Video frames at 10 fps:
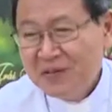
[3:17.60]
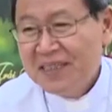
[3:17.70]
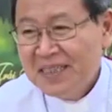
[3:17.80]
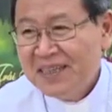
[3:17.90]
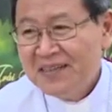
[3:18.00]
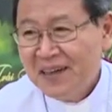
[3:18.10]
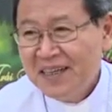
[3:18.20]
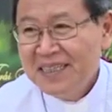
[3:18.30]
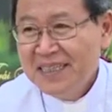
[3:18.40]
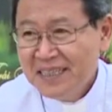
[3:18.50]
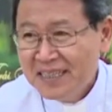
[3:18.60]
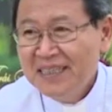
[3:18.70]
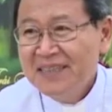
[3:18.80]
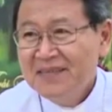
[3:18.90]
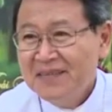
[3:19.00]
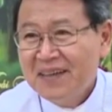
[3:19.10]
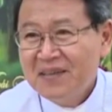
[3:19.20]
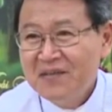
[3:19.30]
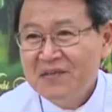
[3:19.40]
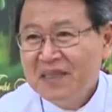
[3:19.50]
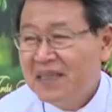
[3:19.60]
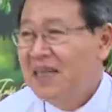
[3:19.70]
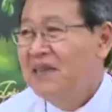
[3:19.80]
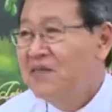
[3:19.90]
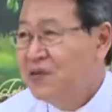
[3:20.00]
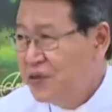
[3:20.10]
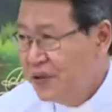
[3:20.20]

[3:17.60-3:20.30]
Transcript: Giám mục Nguyễn Văn Khảm cảm ơn sự quan tâm của